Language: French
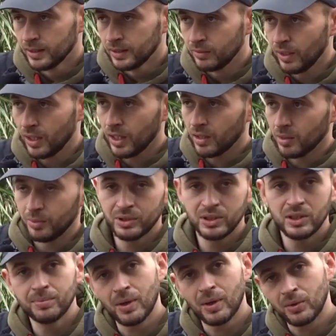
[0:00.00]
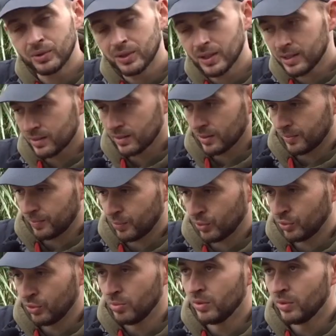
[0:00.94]
Voilà la petite parenthèse
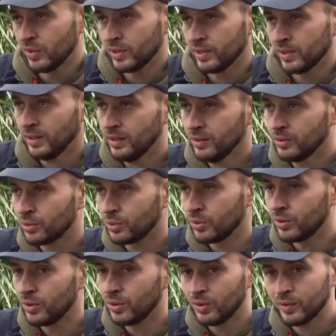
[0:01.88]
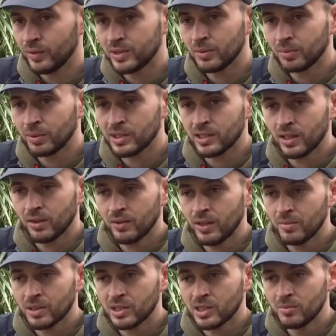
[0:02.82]
pour 2021. Donc, euh, on va essayer de préserver
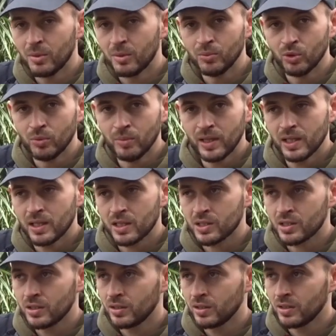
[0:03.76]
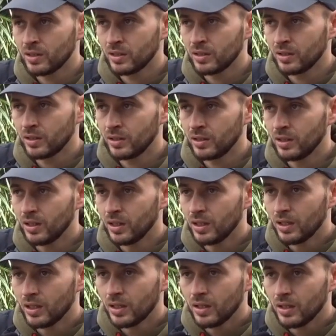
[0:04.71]
un maximum nos berges euh,
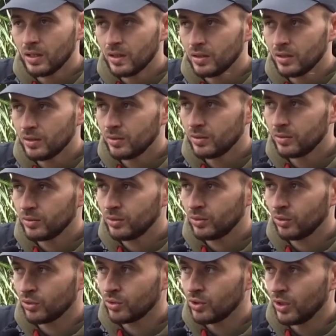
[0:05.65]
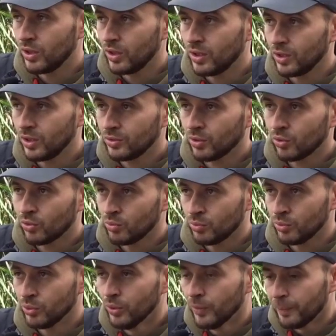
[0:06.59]
tant qu'on
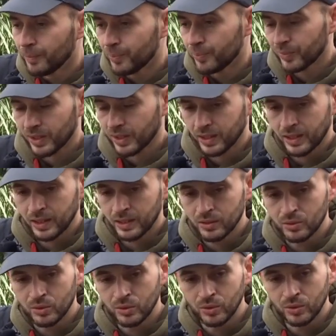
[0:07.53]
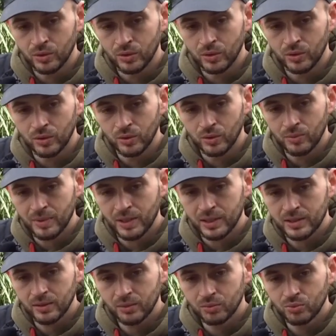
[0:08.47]
peut. Et
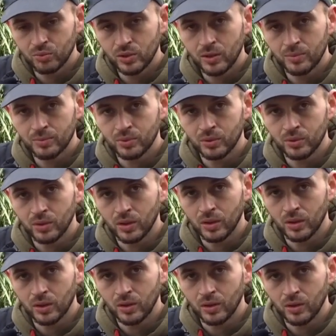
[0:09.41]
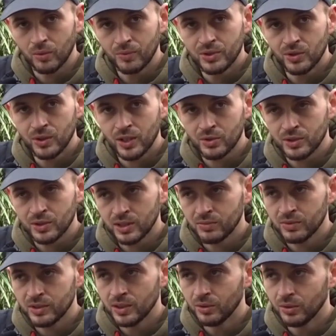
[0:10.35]
merci en tout cas pour le visionnage de cette
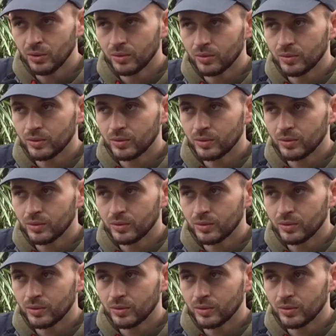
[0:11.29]
vidéo,